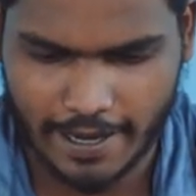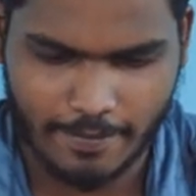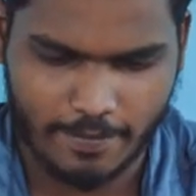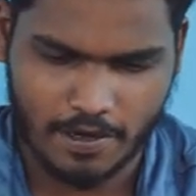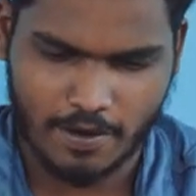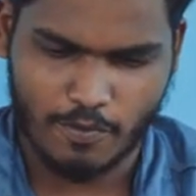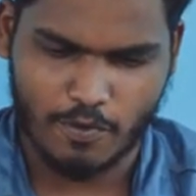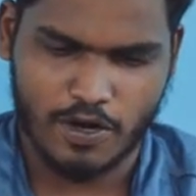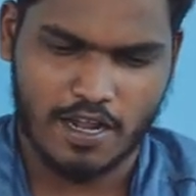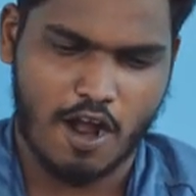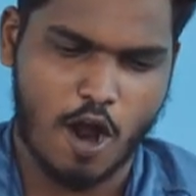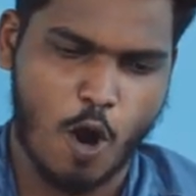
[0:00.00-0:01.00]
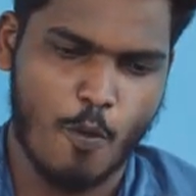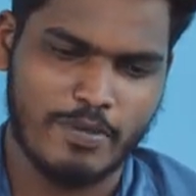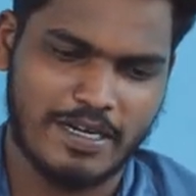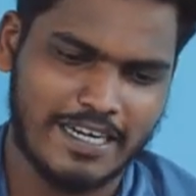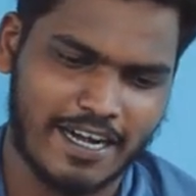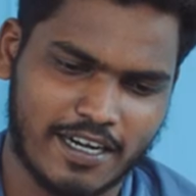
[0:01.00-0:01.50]
இப்போ நம்மளுடைய
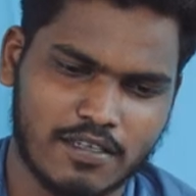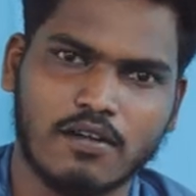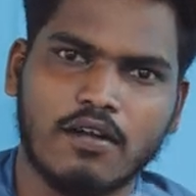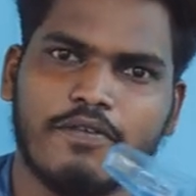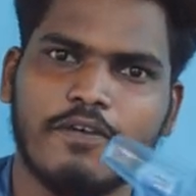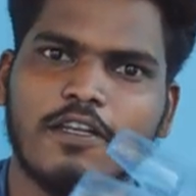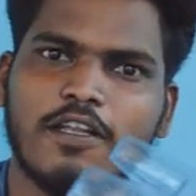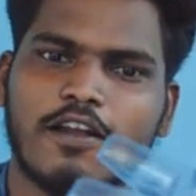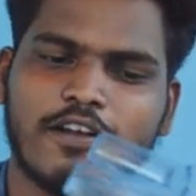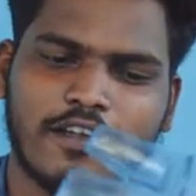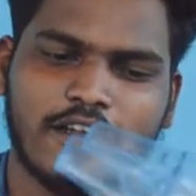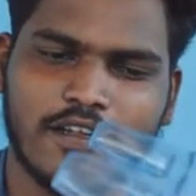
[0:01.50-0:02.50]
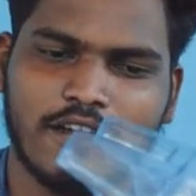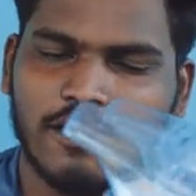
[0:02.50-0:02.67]
ஆம்னி டேரக்ட் வெயிட்டாக இருக்குங்க